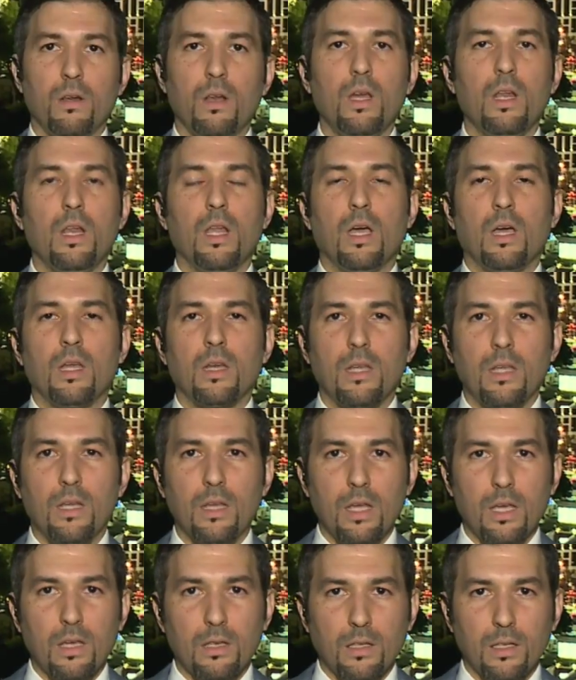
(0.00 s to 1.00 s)
لا لا أنا
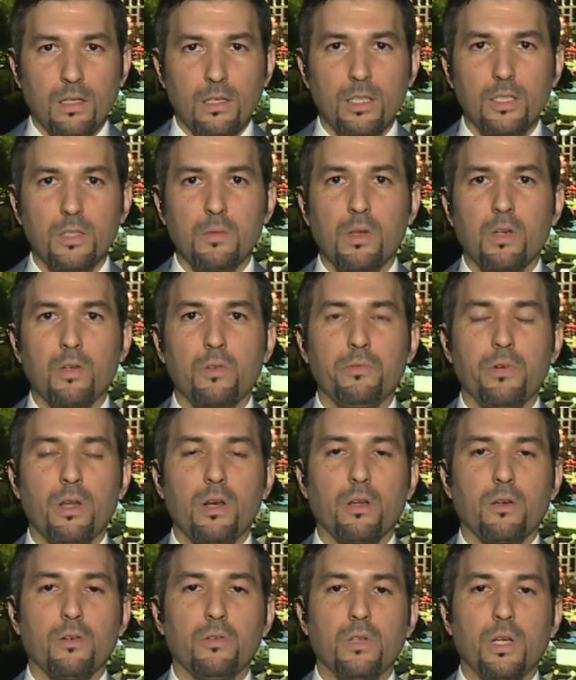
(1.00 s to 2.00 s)
لا يعني يجب أن
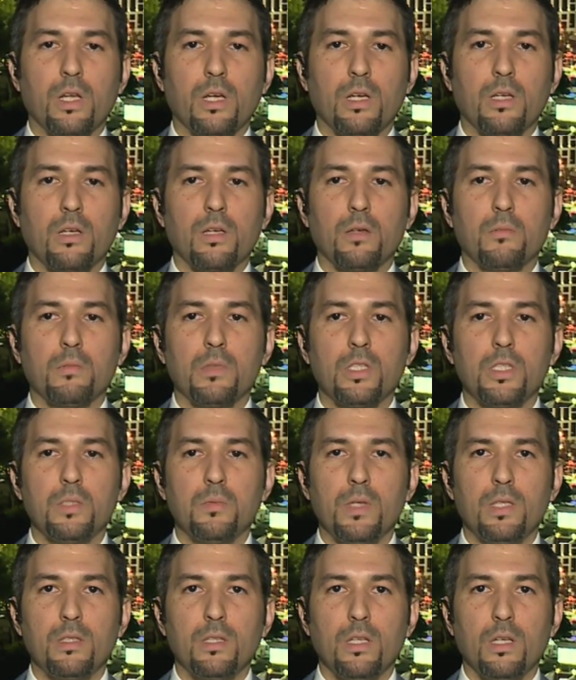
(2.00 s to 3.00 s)
نفرق هنا آه،
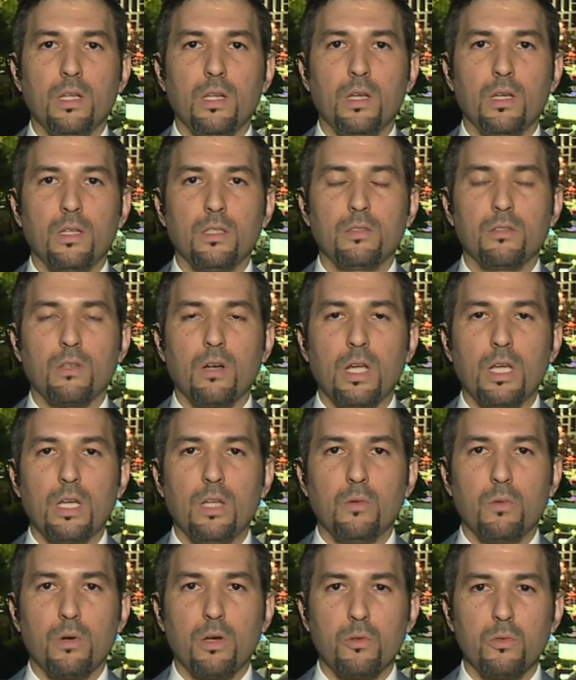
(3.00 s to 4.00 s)
بالنسبة إلى
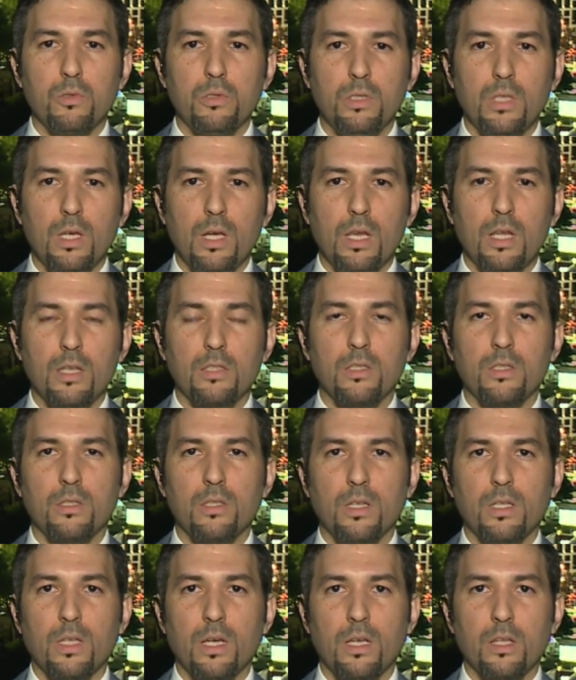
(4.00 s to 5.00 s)
إسرائيل وروسيا
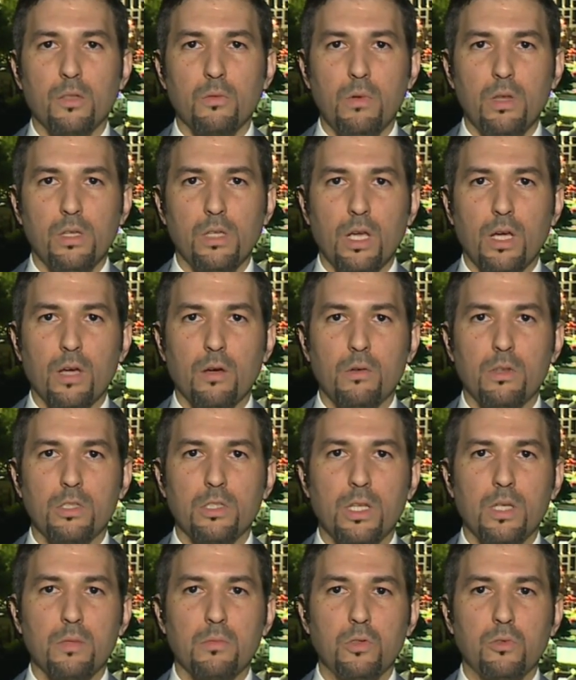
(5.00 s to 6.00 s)
الأجندة كانت واضحة
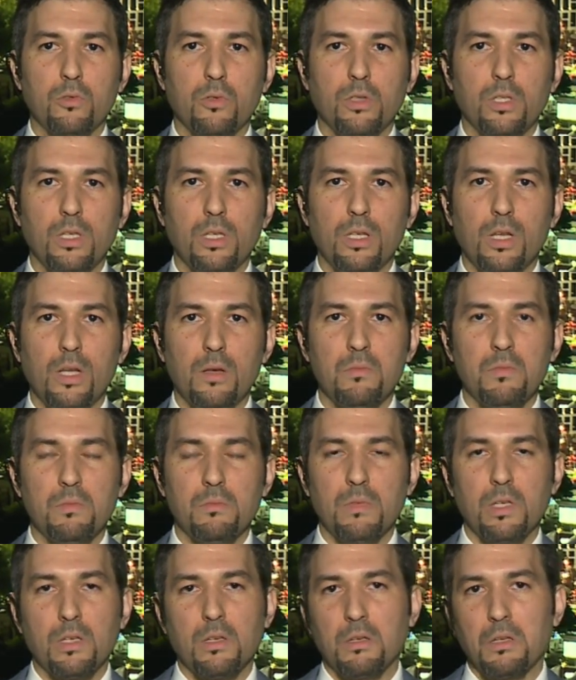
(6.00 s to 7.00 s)
والجانب التركي
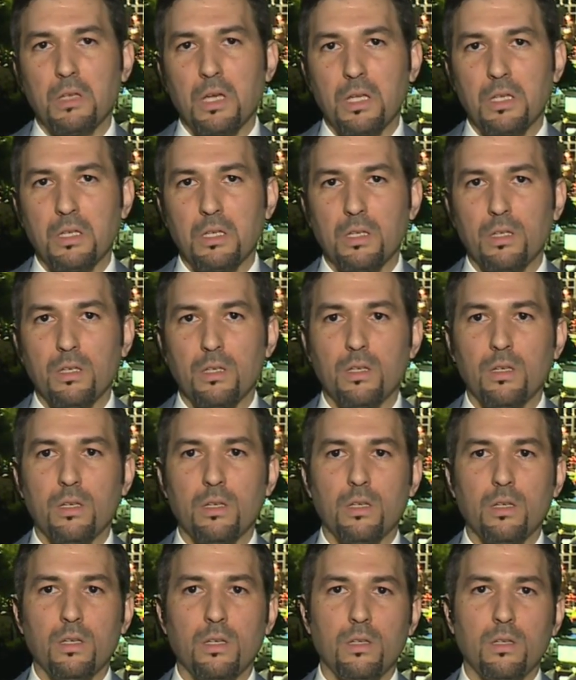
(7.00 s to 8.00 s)
لم آه، يعني
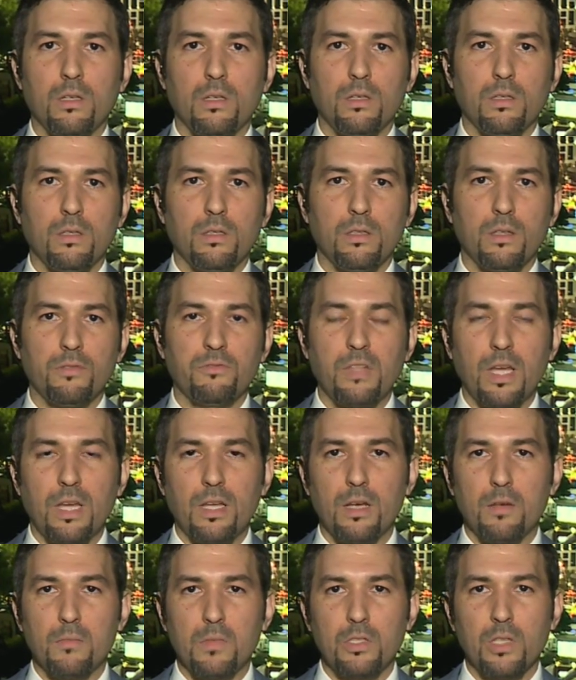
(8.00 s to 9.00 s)
آه،
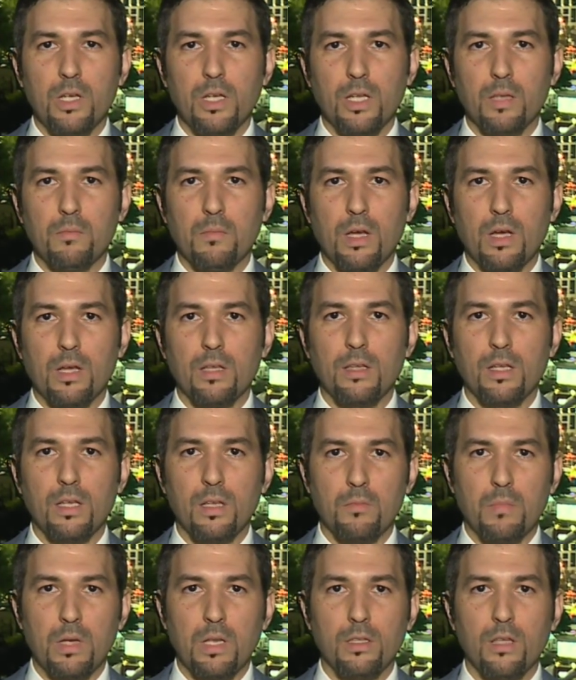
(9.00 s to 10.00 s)
يفتعل المشاكل مع
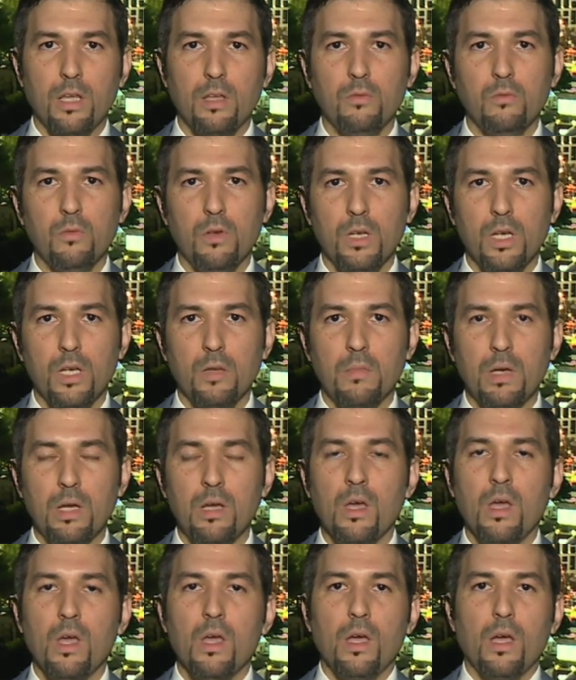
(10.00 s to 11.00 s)
هذين البلدين
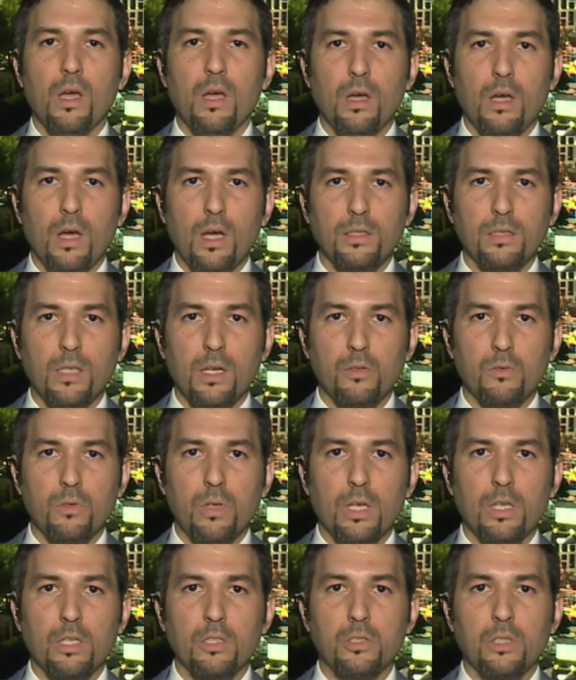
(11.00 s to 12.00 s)
وإنما حصلت
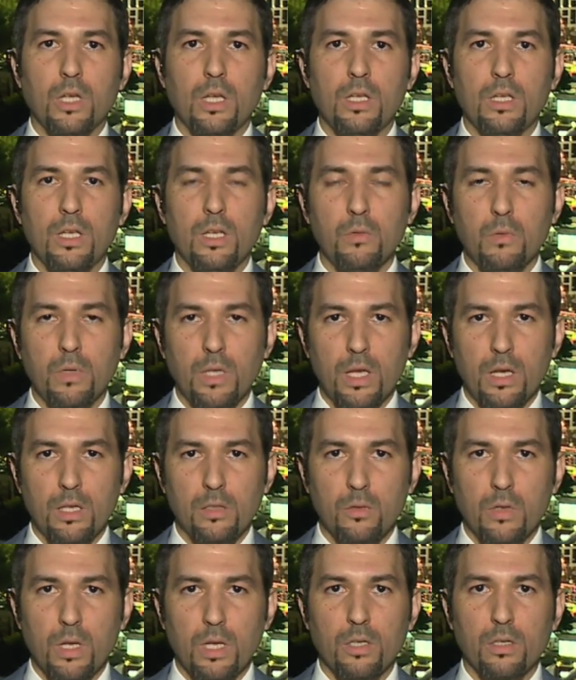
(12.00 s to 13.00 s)
هناك إشكاليات
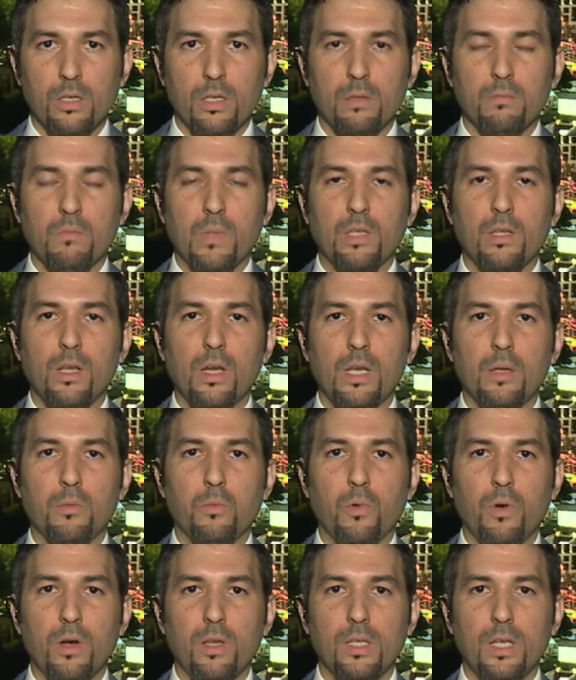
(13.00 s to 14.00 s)
وكانت هناك
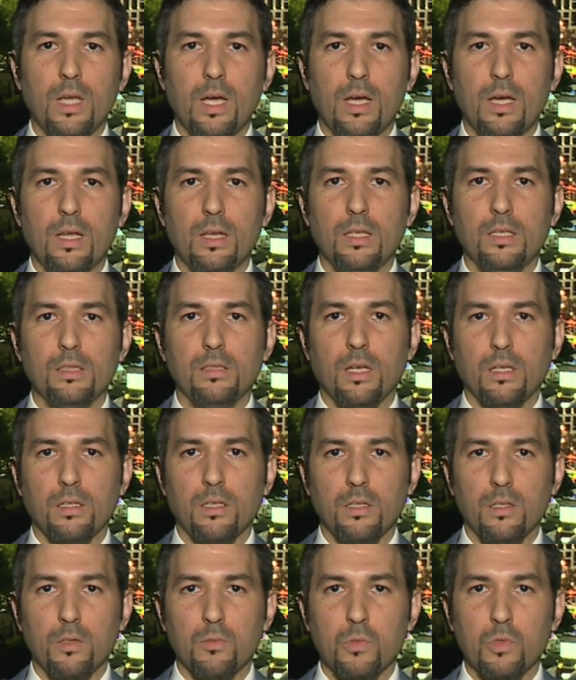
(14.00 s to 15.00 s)
مطالب واضحة
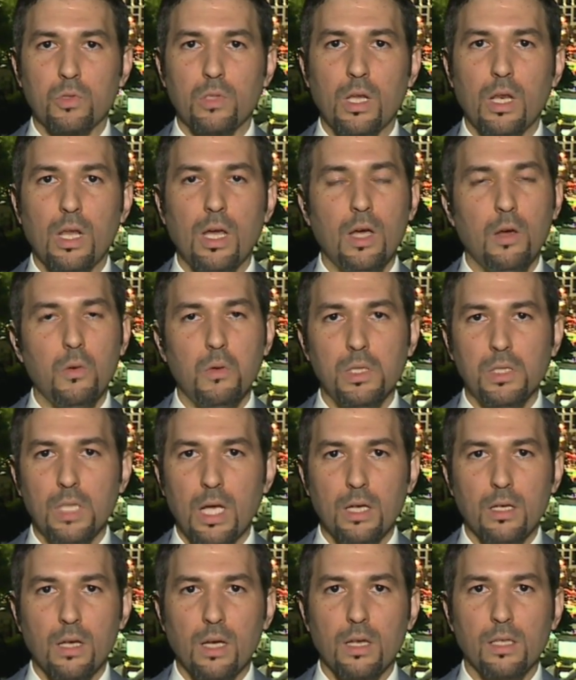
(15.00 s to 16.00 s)
لتحقيق المصالحة
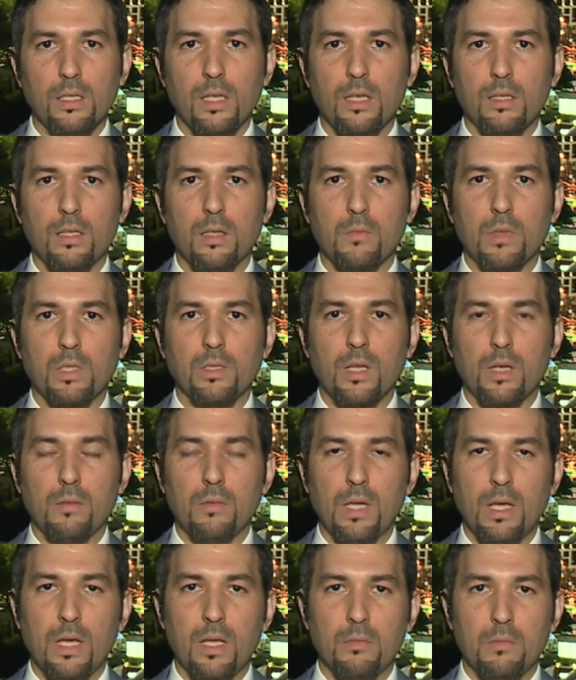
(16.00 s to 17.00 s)
وتحققت هذه
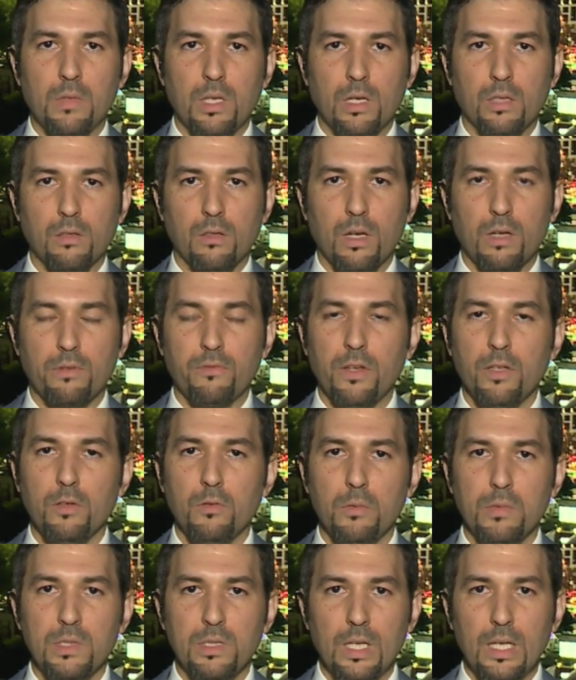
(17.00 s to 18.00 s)
المطالب الآن من
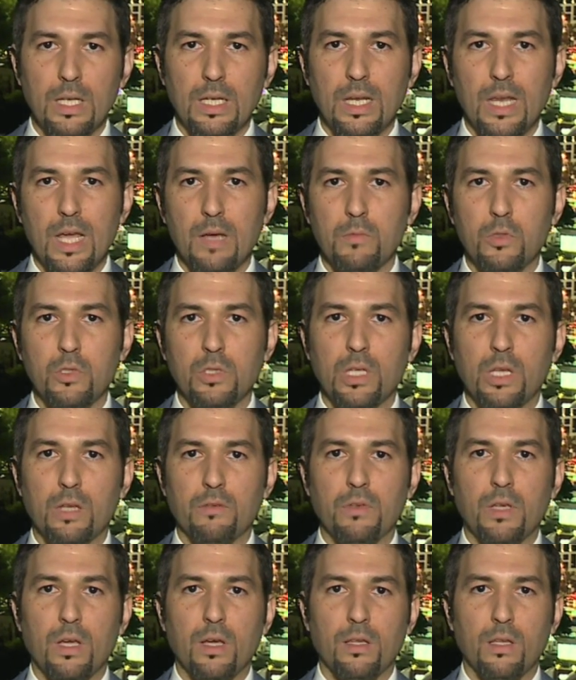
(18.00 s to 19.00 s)
الطرفين وبالتالي لا مشكلة
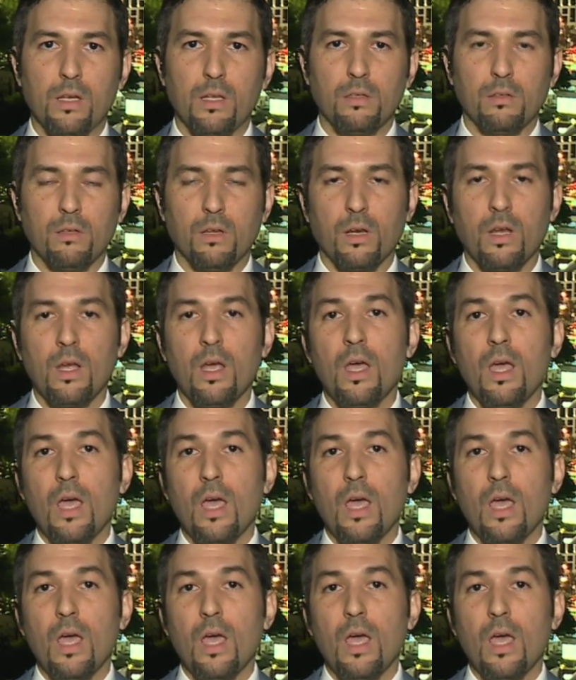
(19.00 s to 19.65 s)
في هذا الإطار